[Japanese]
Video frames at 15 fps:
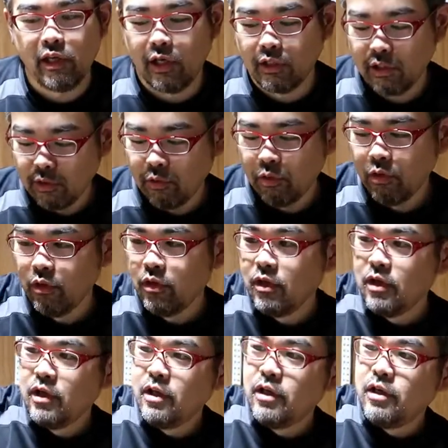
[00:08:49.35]
かなと
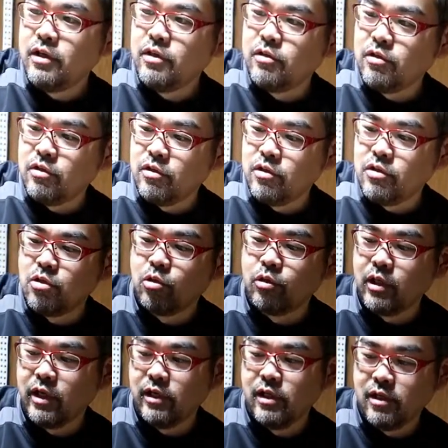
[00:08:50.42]
いう状
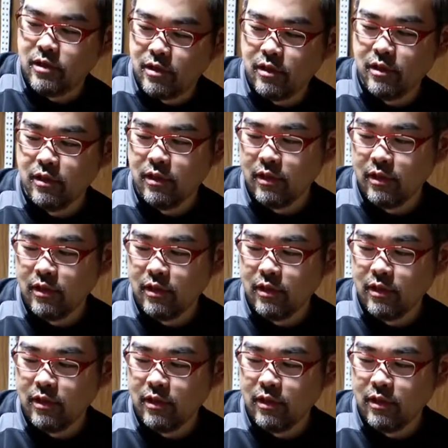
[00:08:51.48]
態です。